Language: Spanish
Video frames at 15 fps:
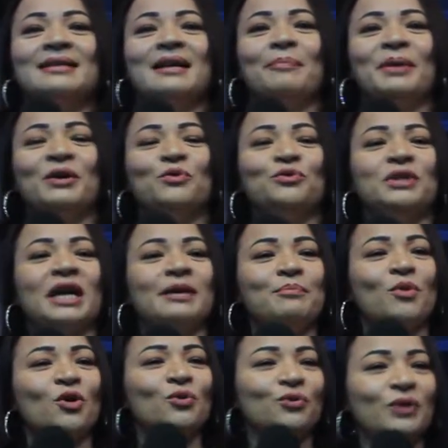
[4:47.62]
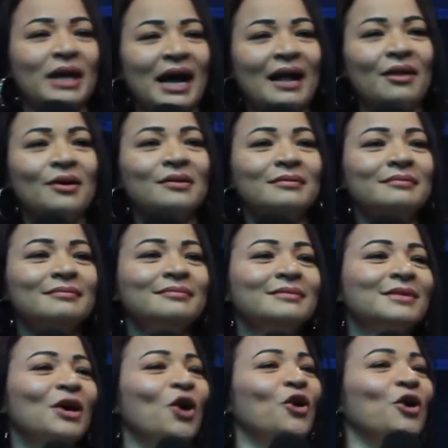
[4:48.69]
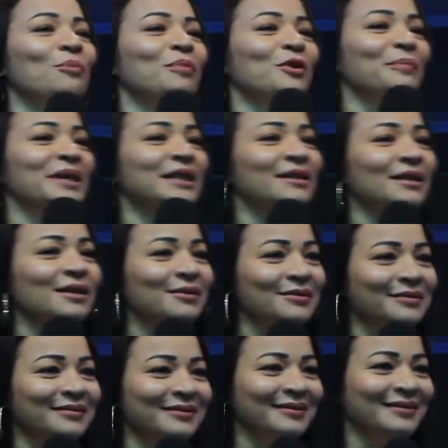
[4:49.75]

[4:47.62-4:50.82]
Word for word: esa pregunta, ¿involucrado o comprometido?